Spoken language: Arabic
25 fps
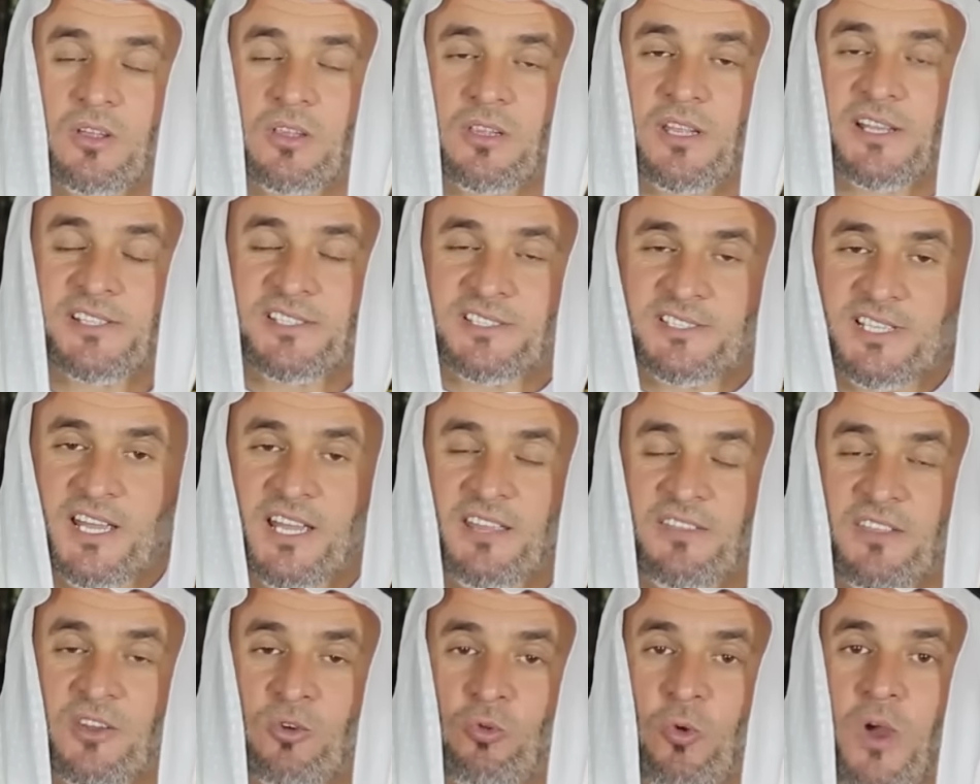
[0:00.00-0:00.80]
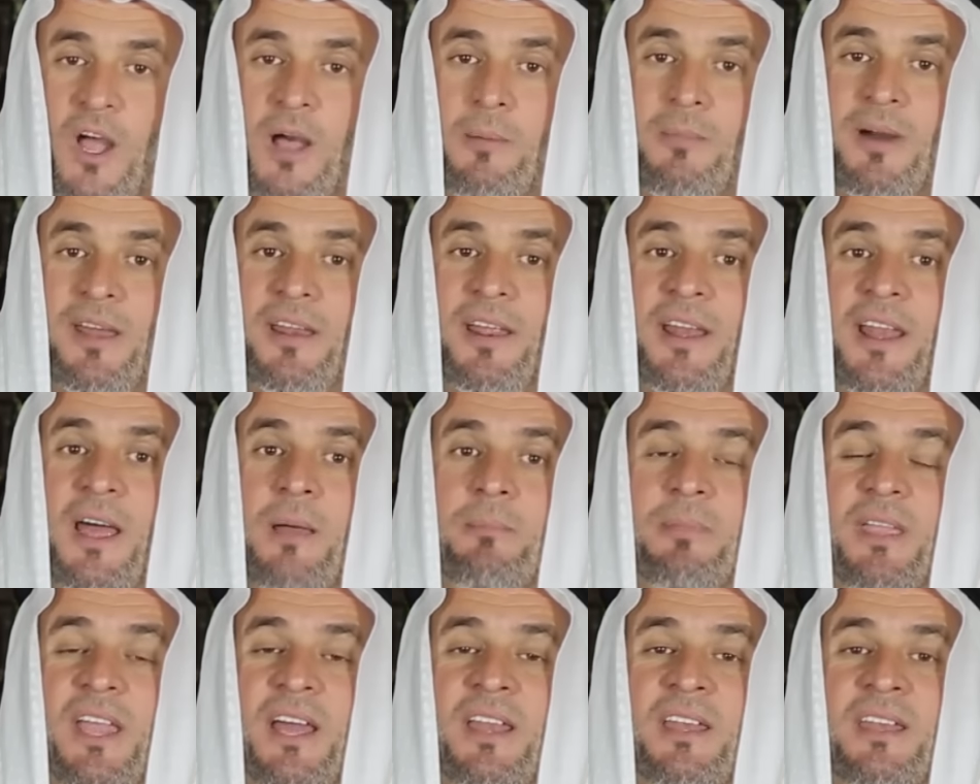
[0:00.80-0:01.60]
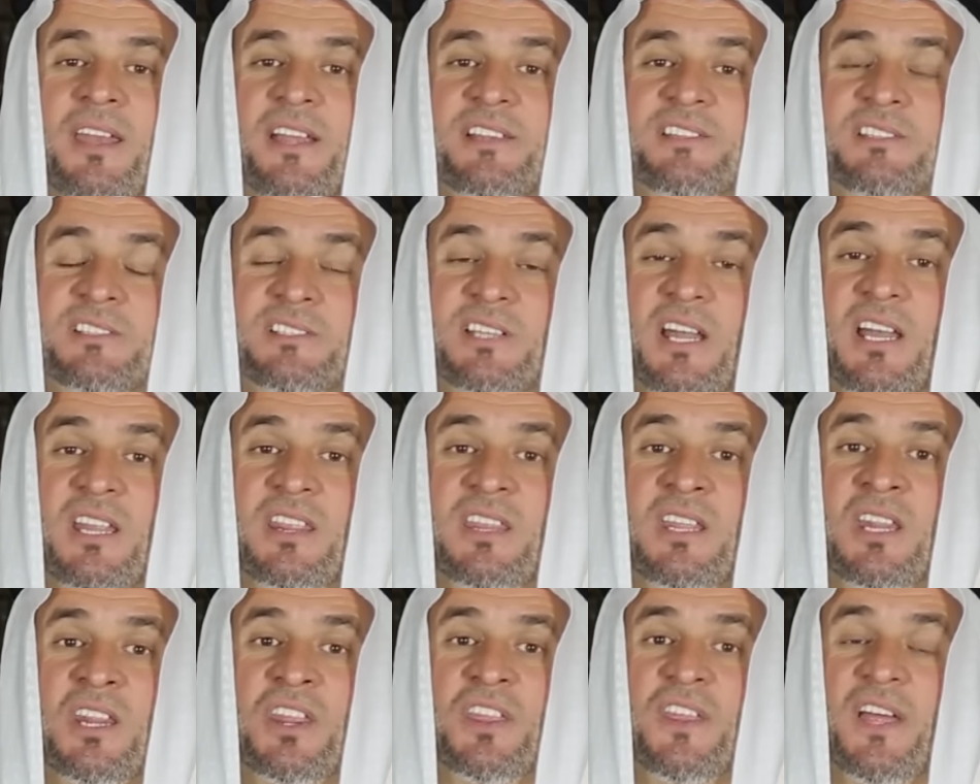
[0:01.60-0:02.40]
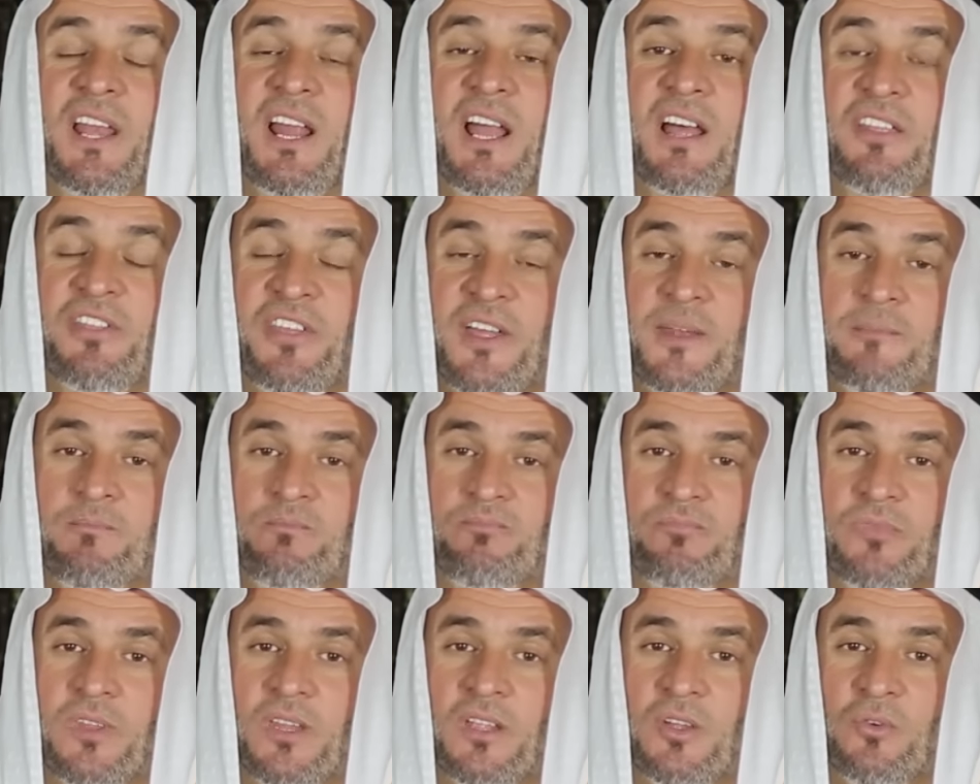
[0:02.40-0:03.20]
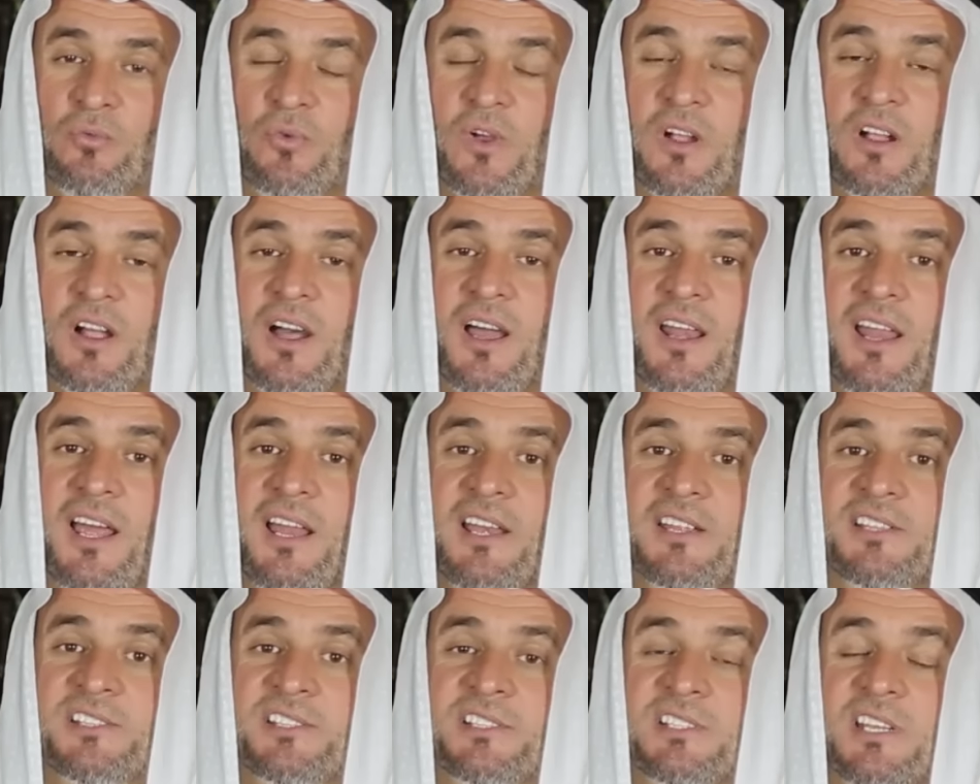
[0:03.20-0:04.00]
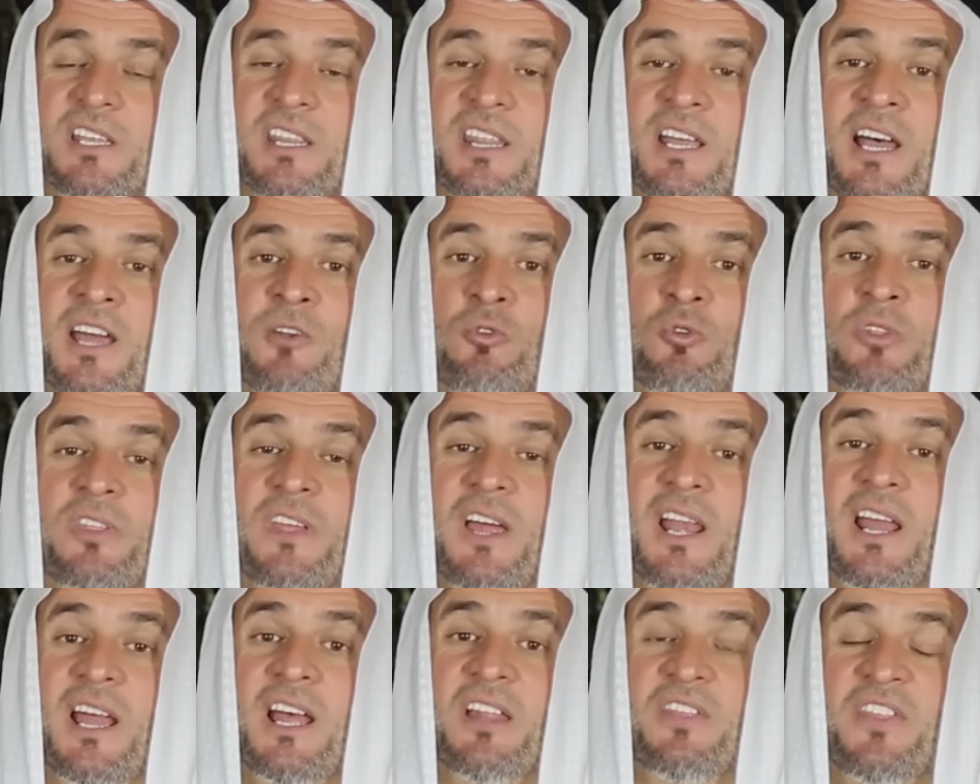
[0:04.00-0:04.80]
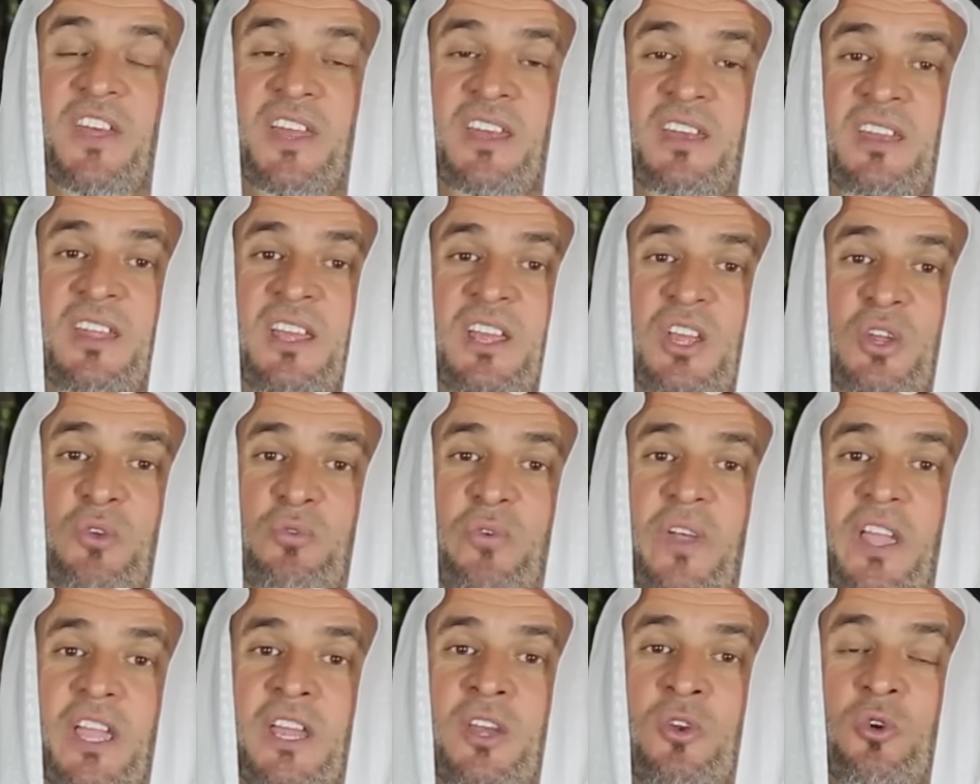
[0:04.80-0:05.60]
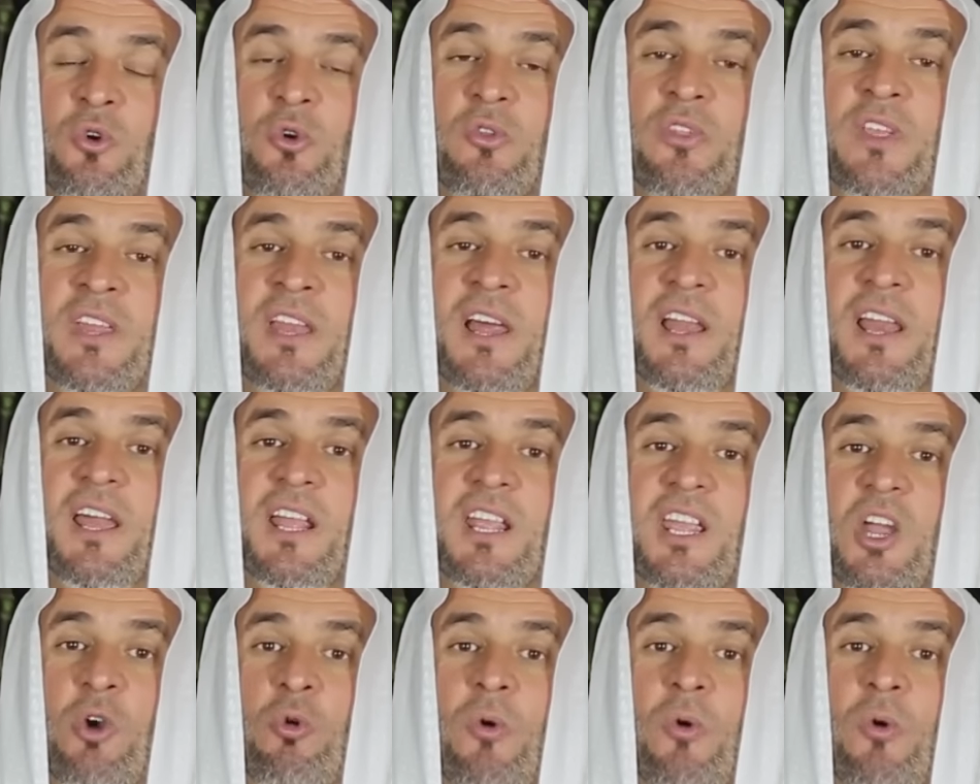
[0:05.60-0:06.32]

يستأذن وأمرنا بأن نستأذن ثلاثا فقال الاستئذان ثلاثا فإن أذن لك